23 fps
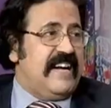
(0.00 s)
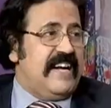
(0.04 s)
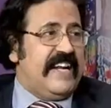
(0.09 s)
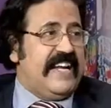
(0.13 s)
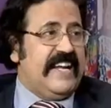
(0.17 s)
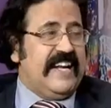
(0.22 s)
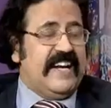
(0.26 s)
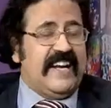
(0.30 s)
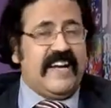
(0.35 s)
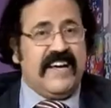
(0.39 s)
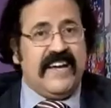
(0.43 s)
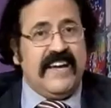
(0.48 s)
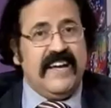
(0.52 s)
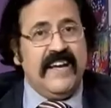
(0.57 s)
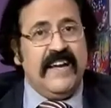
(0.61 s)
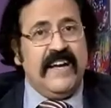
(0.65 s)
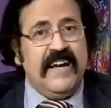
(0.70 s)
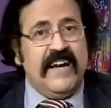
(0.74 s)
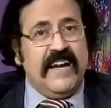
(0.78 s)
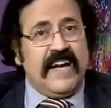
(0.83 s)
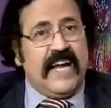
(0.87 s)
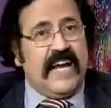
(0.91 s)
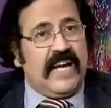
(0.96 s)
கேட்டிங்கன்னா
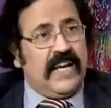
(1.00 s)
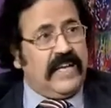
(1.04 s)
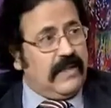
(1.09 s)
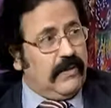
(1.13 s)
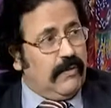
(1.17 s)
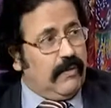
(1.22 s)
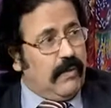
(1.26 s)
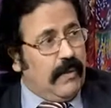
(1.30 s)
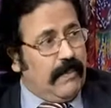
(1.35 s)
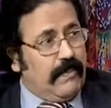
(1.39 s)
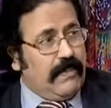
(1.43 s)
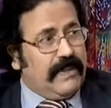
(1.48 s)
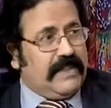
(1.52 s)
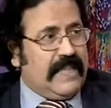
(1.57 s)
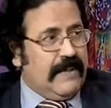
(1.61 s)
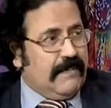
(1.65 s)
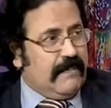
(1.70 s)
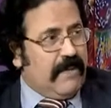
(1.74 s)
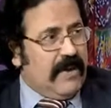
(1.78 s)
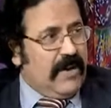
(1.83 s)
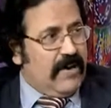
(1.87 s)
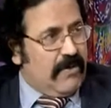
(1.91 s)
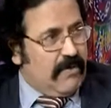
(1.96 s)
நாங்கள் வந்து உற்பத்தி
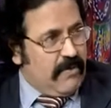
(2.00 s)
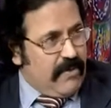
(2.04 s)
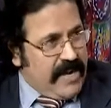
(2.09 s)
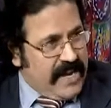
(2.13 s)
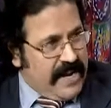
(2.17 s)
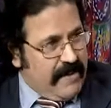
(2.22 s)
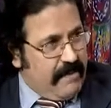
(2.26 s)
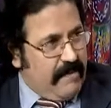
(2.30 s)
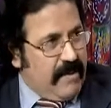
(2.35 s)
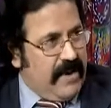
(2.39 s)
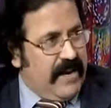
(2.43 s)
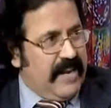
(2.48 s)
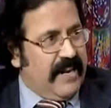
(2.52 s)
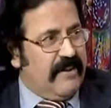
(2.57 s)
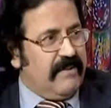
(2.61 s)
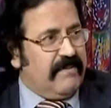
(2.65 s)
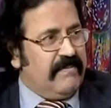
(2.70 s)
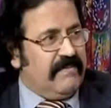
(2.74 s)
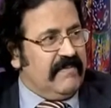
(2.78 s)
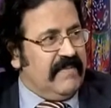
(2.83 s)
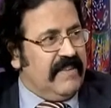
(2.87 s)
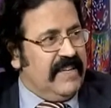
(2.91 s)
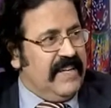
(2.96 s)
பண்ணக்கூடிய
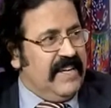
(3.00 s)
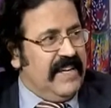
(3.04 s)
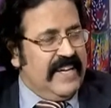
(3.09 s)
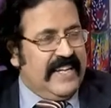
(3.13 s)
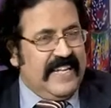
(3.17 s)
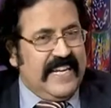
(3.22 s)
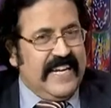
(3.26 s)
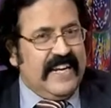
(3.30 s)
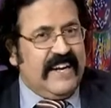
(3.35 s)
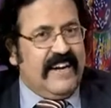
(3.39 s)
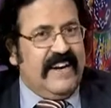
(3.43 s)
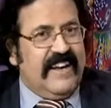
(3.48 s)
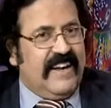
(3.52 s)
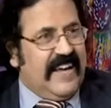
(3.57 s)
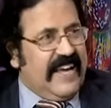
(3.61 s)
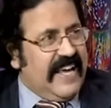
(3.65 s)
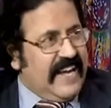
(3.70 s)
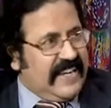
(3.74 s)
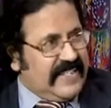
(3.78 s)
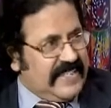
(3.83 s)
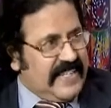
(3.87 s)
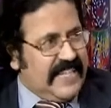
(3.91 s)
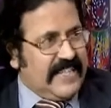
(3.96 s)
மாநிலம் எங்களுக்கு
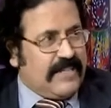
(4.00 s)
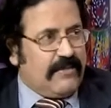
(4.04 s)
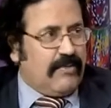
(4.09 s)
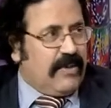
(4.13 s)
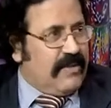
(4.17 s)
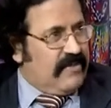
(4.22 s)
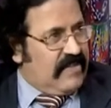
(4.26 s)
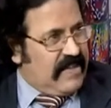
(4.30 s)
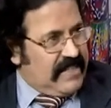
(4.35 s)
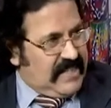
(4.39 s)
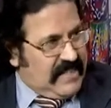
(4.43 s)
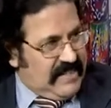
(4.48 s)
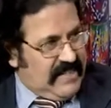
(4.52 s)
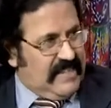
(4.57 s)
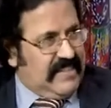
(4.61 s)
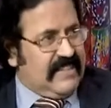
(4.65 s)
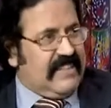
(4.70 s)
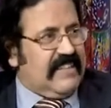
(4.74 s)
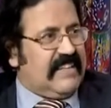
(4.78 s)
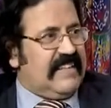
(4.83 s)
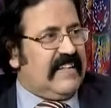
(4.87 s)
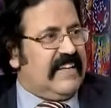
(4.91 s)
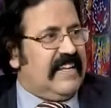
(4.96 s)
எக்ஸைஸ் டியூட்டி வந்துட்டு
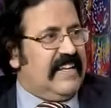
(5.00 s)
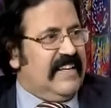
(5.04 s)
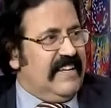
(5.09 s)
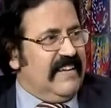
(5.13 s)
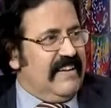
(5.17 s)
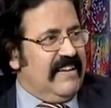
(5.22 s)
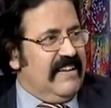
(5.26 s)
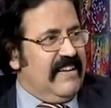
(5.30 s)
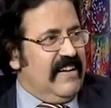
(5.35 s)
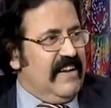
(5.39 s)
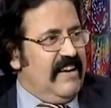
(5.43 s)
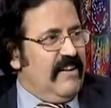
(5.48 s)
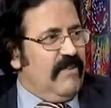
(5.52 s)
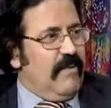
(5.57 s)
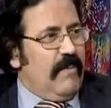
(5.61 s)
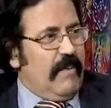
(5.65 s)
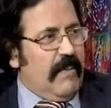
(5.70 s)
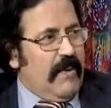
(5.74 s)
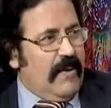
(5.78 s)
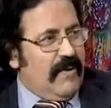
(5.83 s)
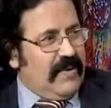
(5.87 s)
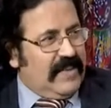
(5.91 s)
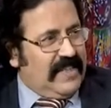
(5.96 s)
இருந்தது
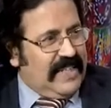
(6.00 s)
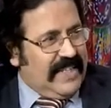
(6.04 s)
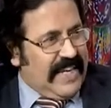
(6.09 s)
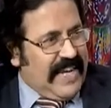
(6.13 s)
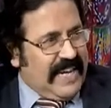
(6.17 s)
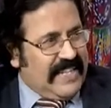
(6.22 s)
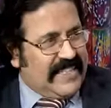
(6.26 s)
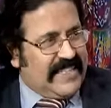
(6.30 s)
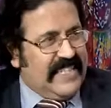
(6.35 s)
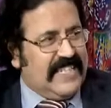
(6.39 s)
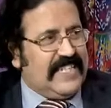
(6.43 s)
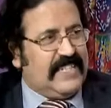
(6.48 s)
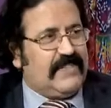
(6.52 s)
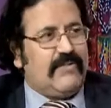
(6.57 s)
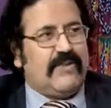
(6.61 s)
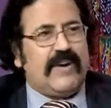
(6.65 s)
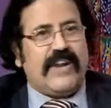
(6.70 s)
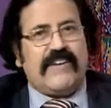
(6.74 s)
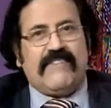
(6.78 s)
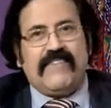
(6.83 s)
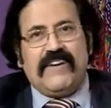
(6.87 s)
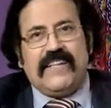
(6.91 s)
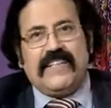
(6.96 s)
இப்போ வந்து எக்ஸைஸ்
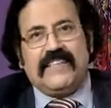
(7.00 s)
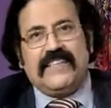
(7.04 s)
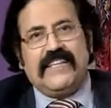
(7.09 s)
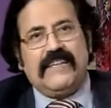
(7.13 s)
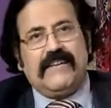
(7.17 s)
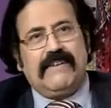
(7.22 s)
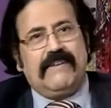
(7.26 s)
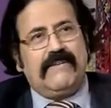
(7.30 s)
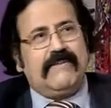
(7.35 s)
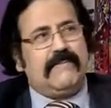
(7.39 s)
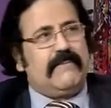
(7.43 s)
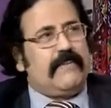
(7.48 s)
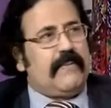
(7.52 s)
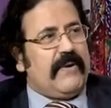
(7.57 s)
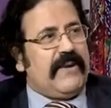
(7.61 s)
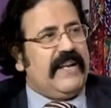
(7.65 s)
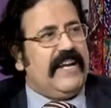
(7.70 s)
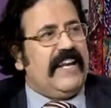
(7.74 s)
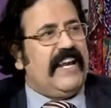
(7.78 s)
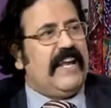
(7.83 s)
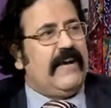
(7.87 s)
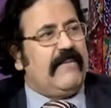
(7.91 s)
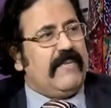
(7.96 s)
டியூட்டி வந்து இப்போ
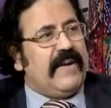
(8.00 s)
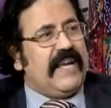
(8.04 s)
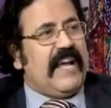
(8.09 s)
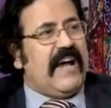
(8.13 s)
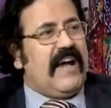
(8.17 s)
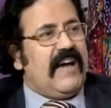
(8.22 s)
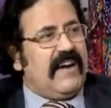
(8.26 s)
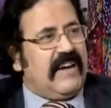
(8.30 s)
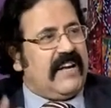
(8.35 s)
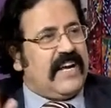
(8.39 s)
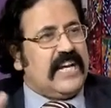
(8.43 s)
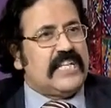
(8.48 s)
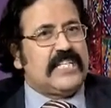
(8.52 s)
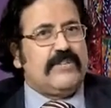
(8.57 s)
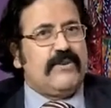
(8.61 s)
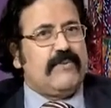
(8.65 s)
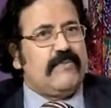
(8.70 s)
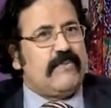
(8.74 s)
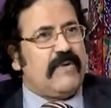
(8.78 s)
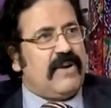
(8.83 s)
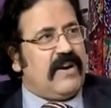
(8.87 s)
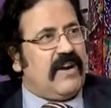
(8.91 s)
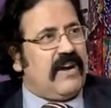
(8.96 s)
இல்லாமல் யார்
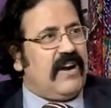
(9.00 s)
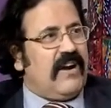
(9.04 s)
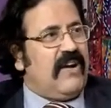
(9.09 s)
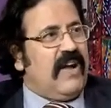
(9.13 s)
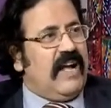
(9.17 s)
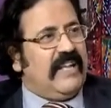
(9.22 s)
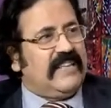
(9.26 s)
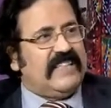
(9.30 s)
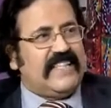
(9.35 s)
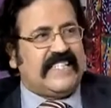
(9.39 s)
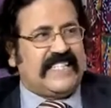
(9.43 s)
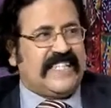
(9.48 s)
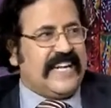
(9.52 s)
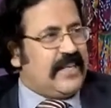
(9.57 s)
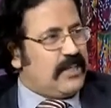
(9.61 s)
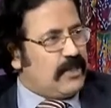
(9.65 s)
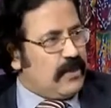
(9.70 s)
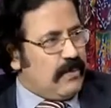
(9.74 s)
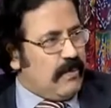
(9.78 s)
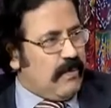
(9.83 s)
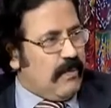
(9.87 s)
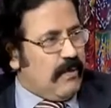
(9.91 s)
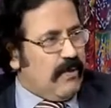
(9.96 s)
கன்சியூம் பண்ணுறாங்களோ அந்த
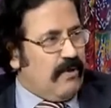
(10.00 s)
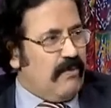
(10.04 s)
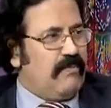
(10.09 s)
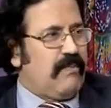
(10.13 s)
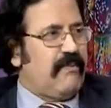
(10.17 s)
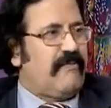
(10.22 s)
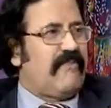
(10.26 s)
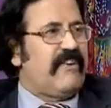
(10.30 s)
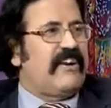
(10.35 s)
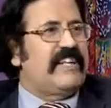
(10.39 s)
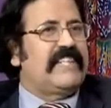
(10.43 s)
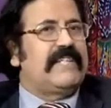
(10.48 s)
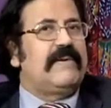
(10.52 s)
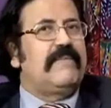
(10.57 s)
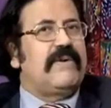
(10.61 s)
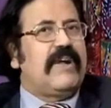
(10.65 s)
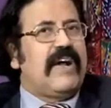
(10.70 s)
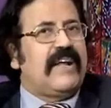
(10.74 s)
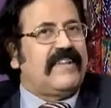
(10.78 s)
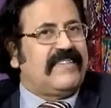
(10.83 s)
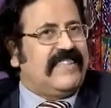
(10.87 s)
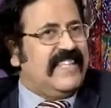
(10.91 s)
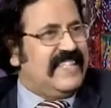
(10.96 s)
ஸ்டேட்ஸுக்கு போகும் இப்போ ஃபார் எக்ஸாம்பிள்
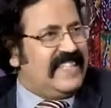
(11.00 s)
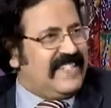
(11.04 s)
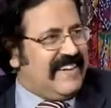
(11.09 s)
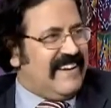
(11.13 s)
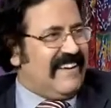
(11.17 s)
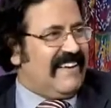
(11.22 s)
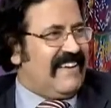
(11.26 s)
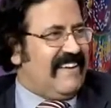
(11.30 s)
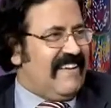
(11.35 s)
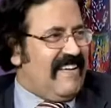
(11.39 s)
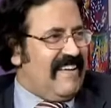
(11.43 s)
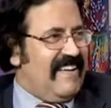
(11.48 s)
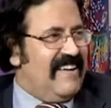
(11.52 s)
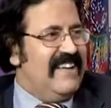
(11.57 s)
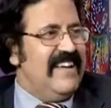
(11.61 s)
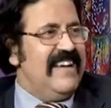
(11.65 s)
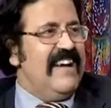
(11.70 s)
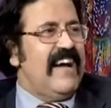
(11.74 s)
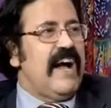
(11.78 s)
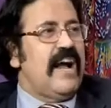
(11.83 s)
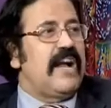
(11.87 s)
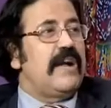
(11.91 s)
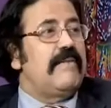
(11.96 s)
நார்த் ஈஸ்ட் இருக்கலாம்
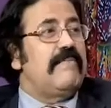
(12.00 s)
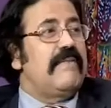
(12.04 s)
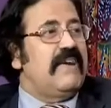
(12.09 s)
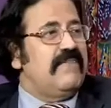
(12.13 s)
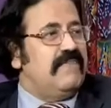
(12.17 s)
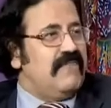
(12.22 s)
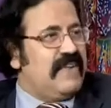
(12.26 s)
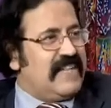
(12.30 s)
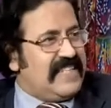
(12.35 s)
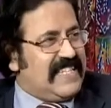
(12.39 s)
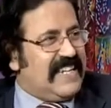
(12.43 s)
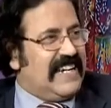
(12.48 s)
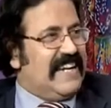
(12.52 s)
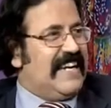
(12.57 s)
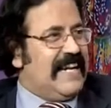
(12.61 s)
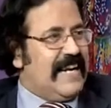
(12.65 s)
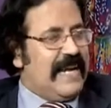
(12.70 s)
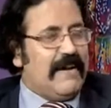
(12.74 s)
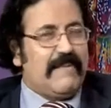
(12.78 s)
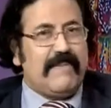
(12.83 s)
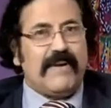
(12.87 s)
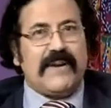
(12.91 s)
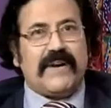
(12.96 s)
அங்கே மேனுஃபேக்சரிங்
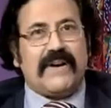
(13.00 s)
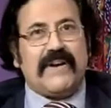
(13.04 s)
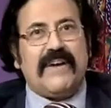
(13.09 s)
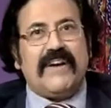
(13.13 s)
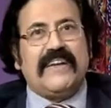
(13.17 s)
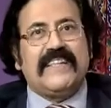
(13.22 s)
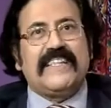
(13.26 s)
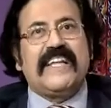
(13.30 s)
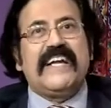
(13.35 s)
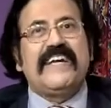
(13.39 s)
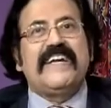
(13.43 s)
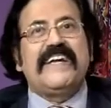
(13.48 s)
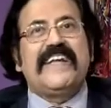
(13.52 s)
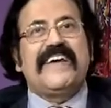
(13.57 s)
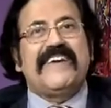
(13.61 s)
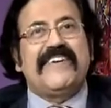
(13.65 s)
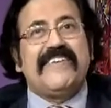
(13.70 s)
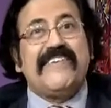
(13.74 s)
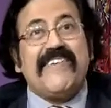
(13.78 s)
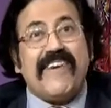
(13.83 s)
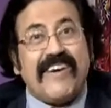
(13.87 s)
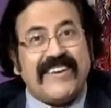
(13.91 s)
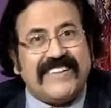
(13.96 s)
இல்லாமல் இருக்கலாம் இது என்டையர்
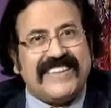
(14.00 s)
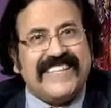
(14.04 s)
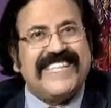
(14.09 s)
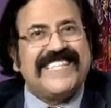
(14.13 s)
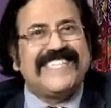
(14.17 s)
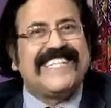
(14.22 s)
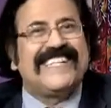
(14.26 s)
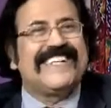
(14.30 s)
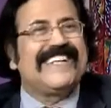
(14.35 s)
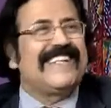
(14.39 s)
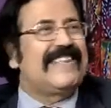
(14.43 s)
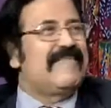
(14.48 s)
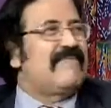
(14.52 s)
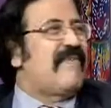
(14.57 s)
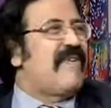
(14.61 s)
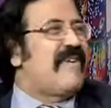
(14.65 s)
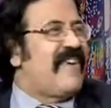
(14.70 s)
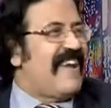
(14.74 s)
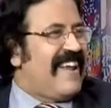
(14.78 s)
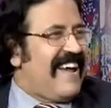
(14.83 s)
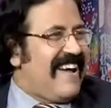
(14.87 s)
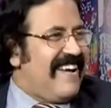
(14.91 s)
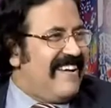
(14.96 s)
நார்த் ஈஸ்ட்க்கு அது
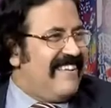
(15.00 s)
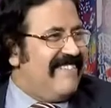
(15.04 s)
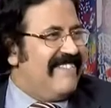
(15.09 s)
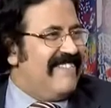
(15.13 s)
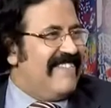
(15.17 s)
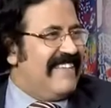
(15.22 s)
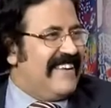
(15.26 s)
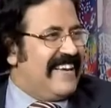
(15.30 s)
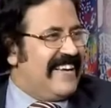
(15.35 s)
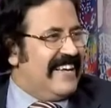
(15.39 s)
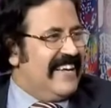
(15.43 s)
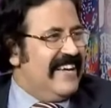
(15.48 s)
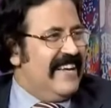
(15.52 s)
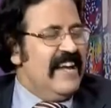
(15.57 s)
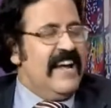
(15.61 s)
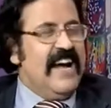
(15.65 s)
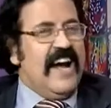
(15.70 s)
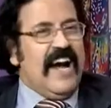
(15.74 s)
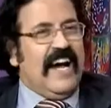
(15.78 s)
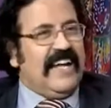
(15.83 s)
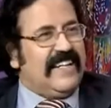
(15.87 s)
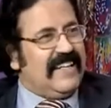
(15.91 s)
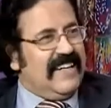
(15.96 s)
போகலாம் உங்களுக்கு
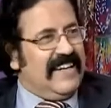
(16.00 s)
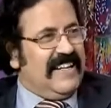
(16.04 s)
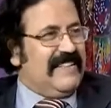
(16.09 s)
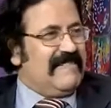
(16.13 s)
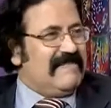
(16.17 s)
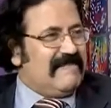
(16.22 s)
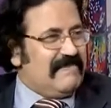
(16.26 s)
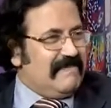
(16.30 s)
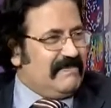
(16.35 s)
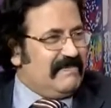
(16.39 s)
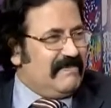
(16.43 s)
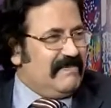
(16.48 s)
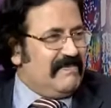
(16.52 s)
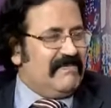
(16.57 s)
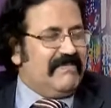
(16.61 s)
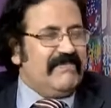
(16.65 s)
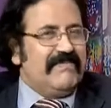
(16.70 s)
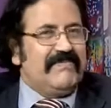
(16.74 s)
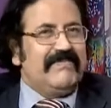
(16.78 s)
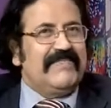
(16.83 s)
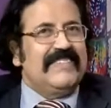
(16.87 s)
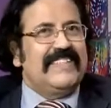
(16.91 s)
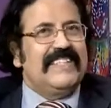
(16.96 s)
நான் கஷ்டப்பட்டு உழைக்கிறேன்
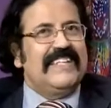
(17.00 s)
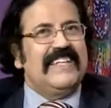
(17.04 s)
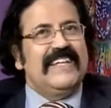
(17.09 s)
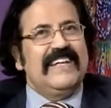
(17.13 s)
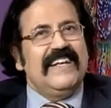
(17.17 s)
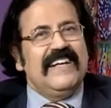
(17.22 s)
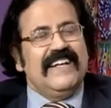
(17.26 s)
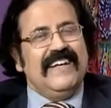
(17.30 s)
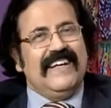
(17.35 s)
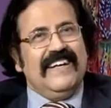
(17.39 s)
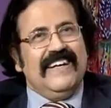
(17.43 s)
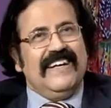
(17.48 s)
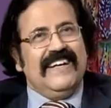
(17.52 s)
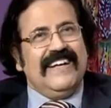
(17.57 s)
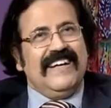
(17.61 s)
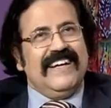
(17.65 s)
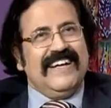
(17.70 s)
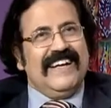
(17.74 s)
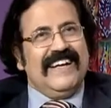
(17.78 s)
பட் ஐ அம் நாட் பீங்